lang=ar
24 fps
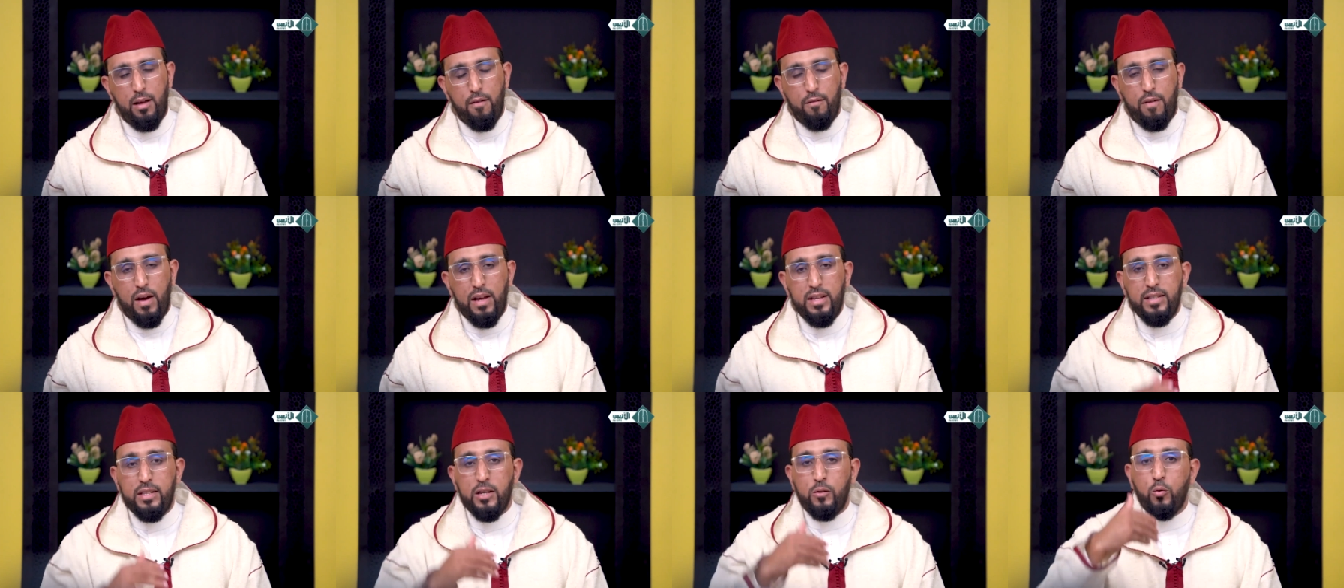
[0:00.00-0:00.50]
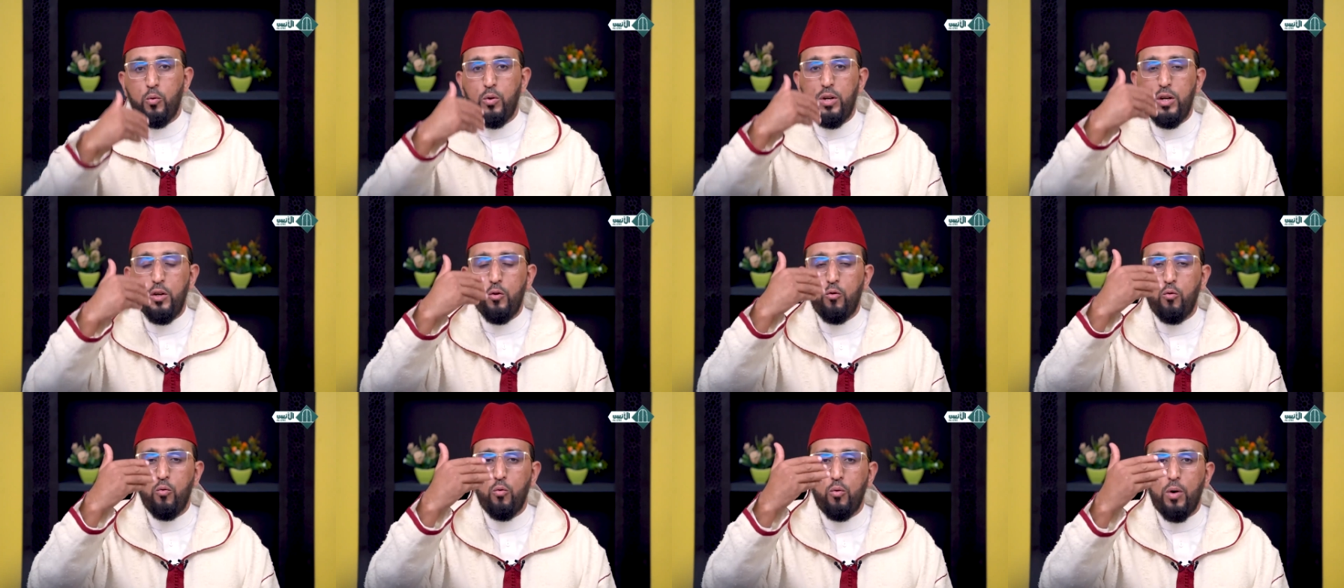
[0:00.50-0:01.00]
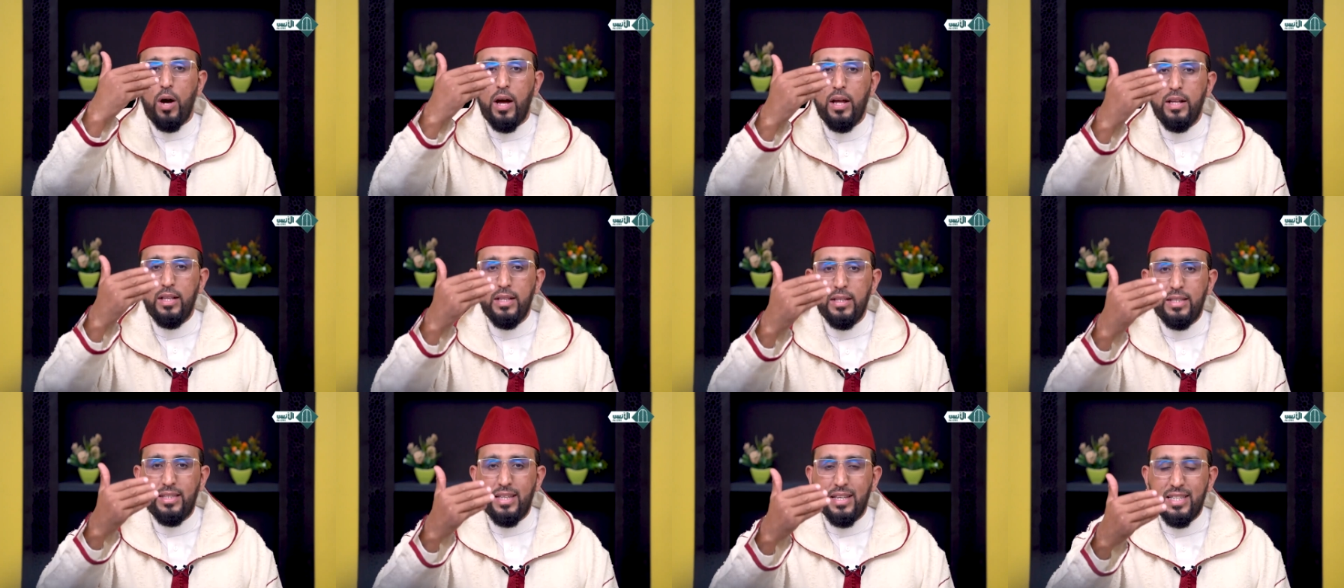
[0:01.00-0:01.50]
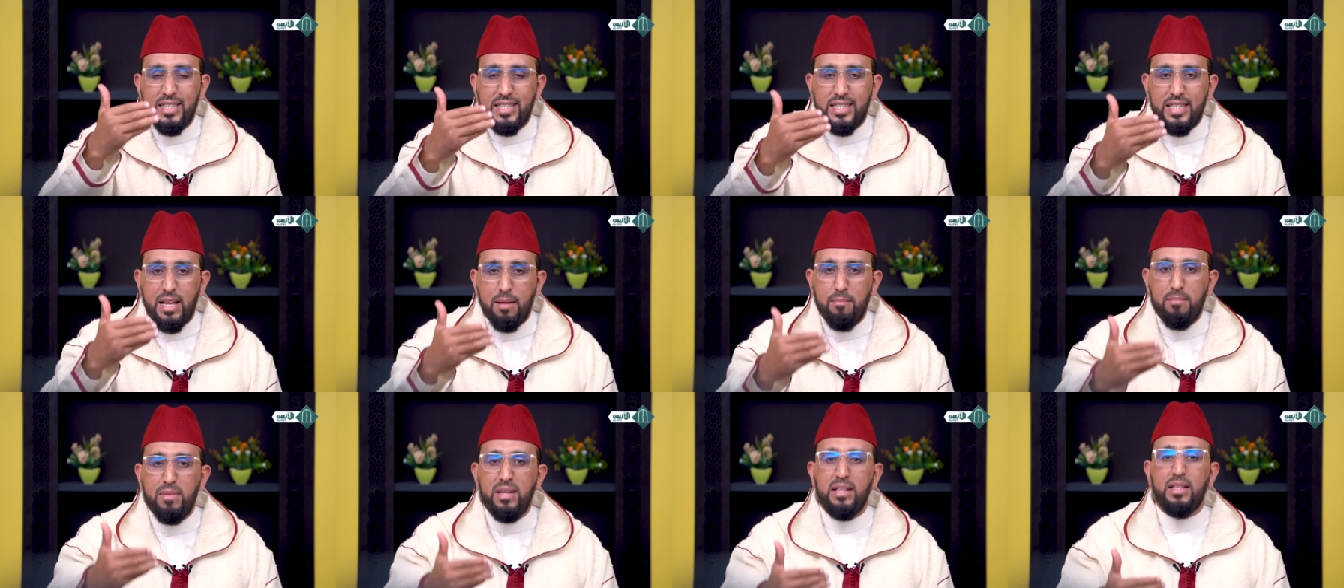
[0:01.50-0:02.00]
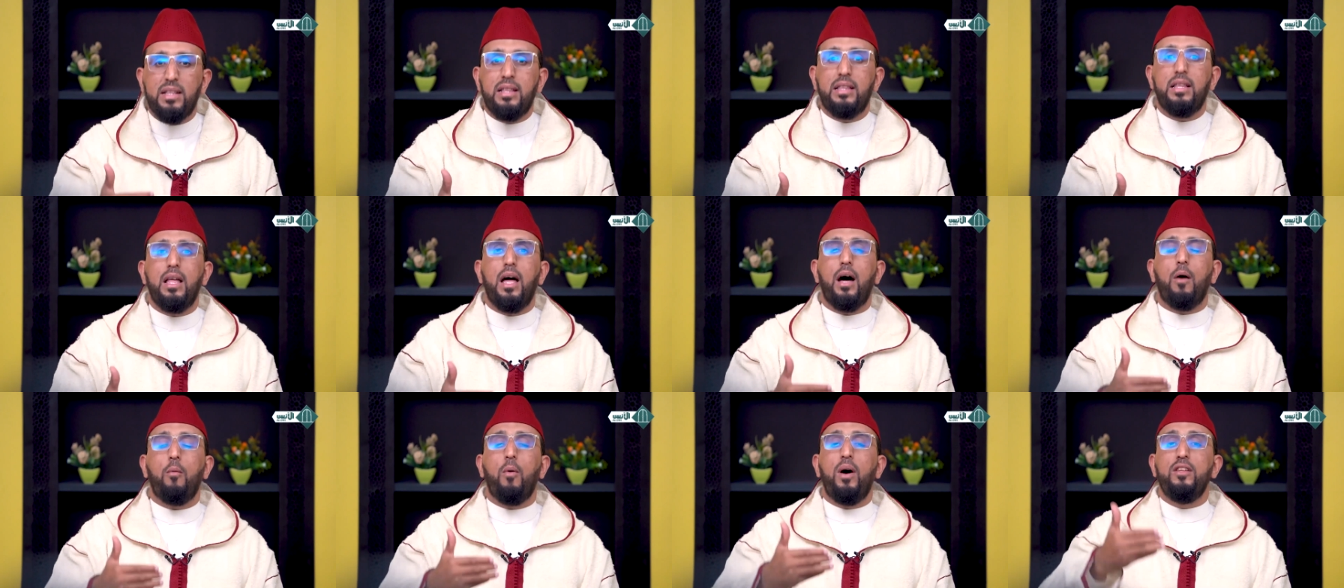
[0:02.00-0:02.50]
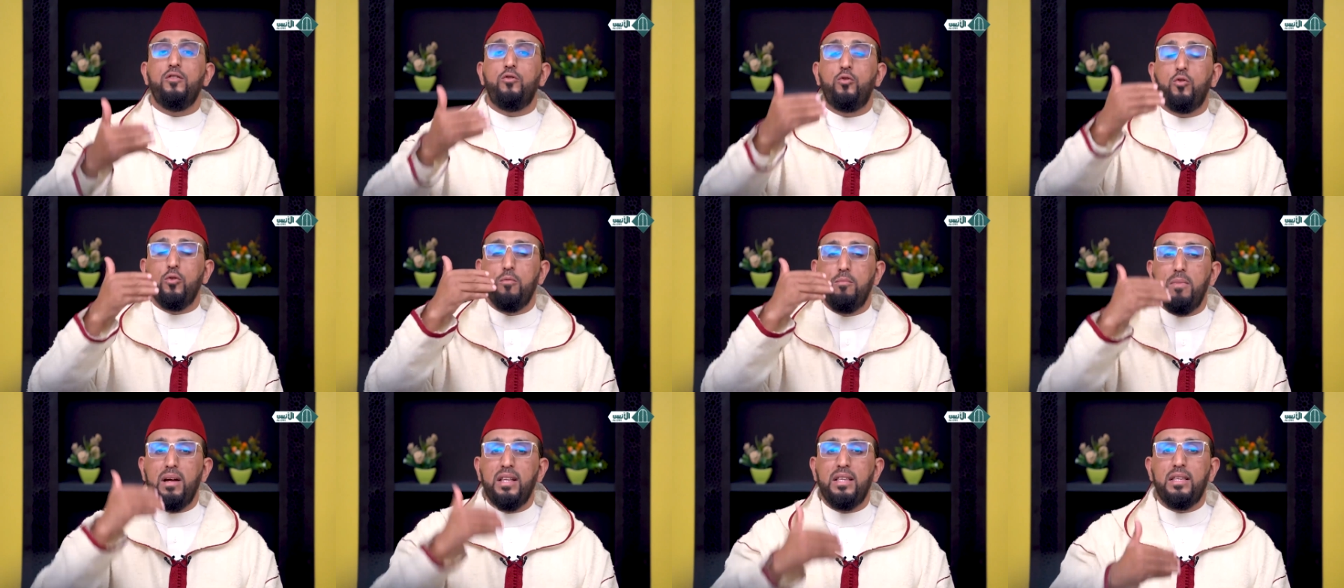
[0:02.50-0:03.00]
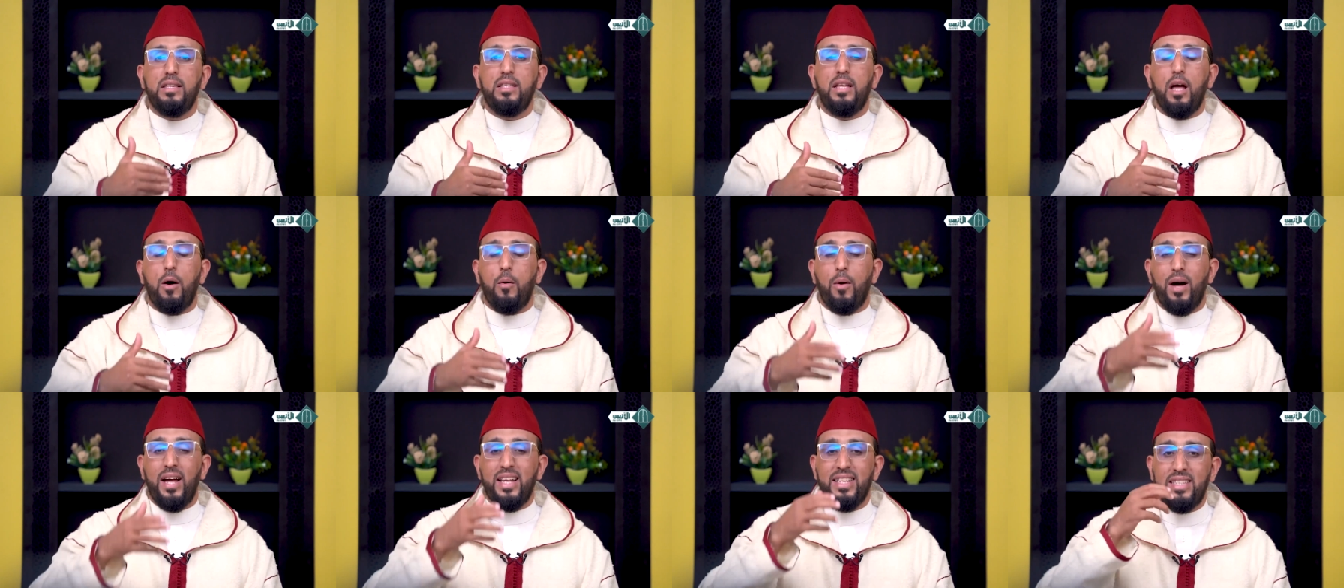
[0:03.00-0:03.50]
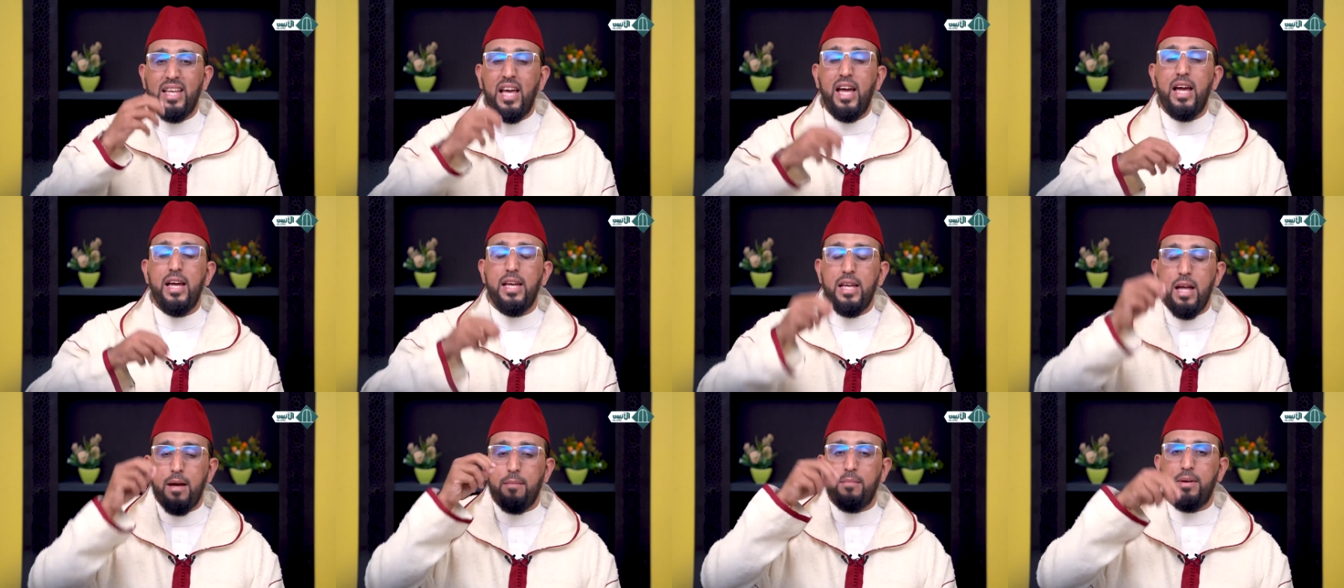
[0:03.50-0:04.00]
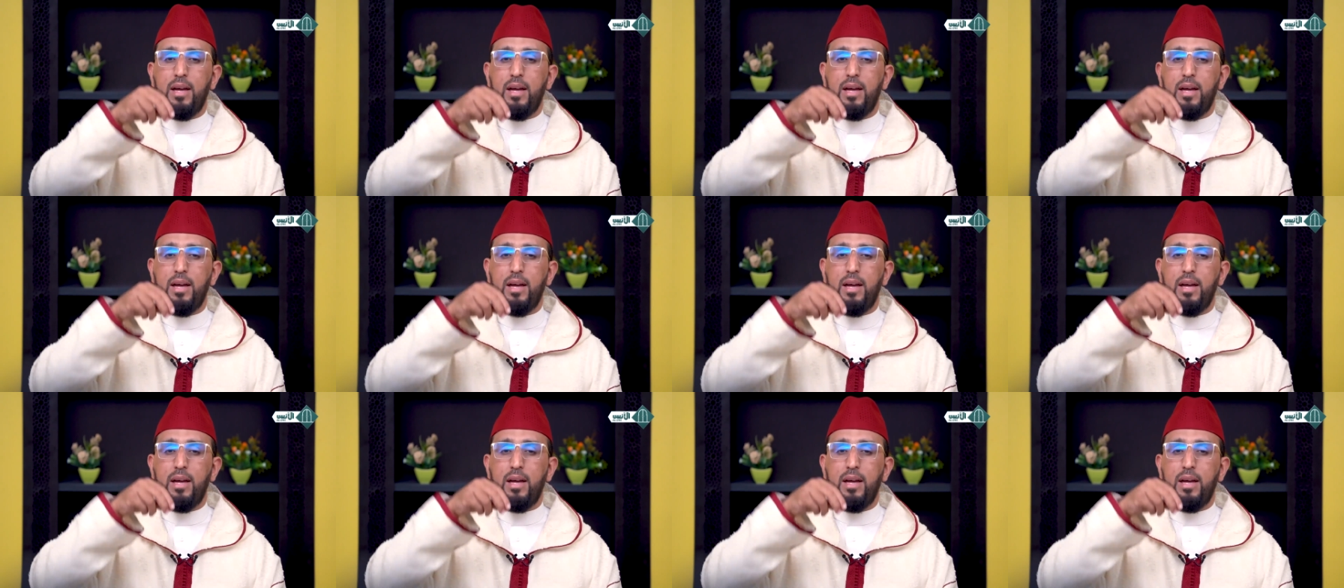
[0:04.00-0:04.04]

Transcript: فانت تريد ان تستمد وان تمد وان تحيا